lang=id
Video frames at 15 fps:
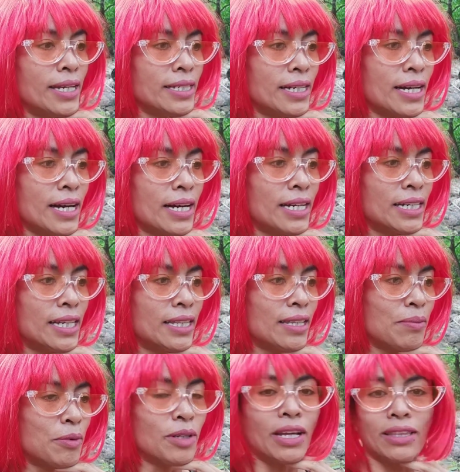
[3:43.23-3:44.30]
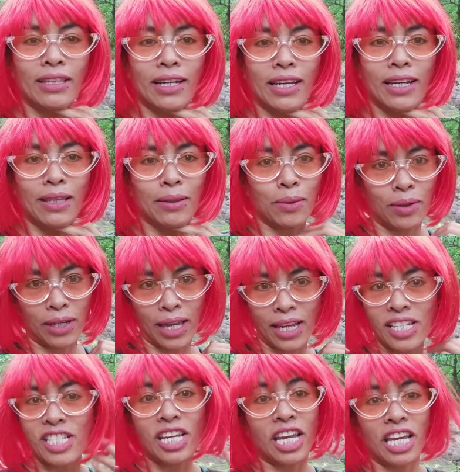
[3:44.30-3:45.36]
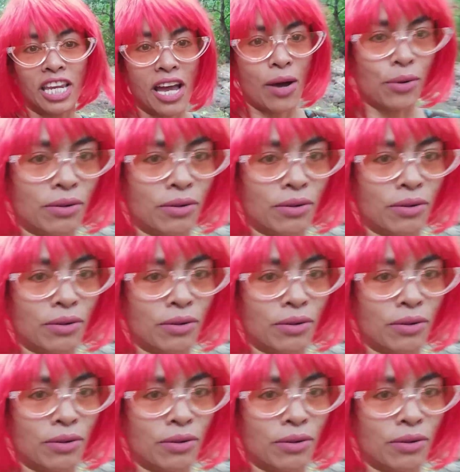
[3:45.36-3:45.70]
yang akan kita mau datangin itu oke okay? check it